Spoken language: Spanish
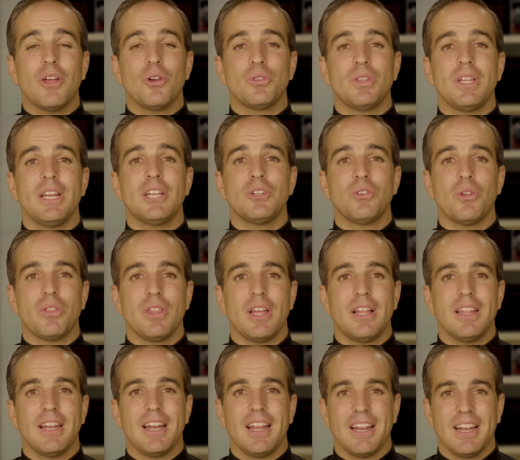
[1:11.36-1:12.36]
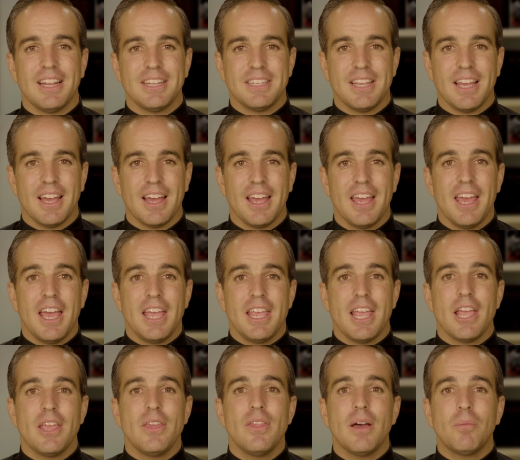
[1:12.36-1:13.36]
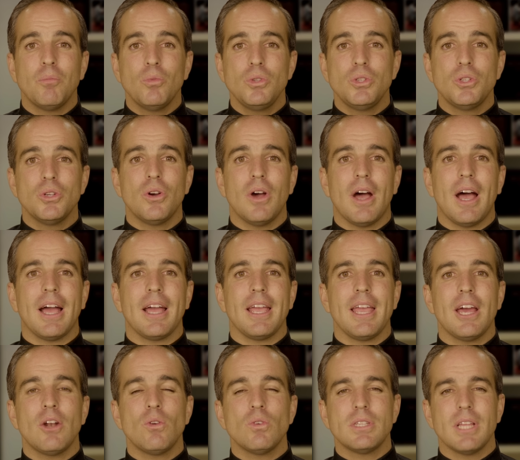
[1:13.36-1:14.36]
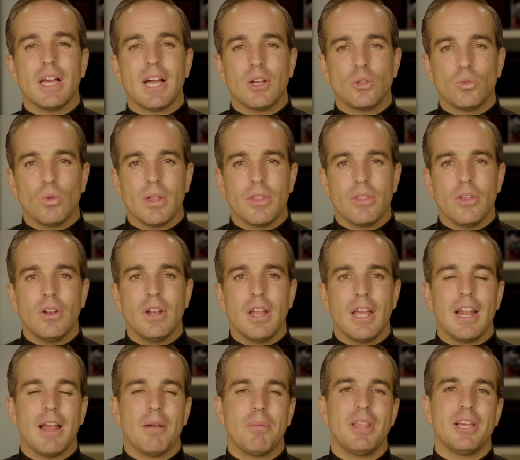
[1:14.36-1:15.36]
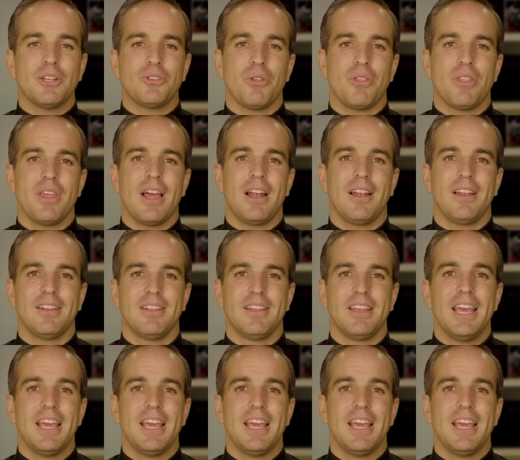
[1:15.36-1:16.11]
la doctrina social de la Iglesia y ayuda mucho a guiar nuestra actuación en la vida social.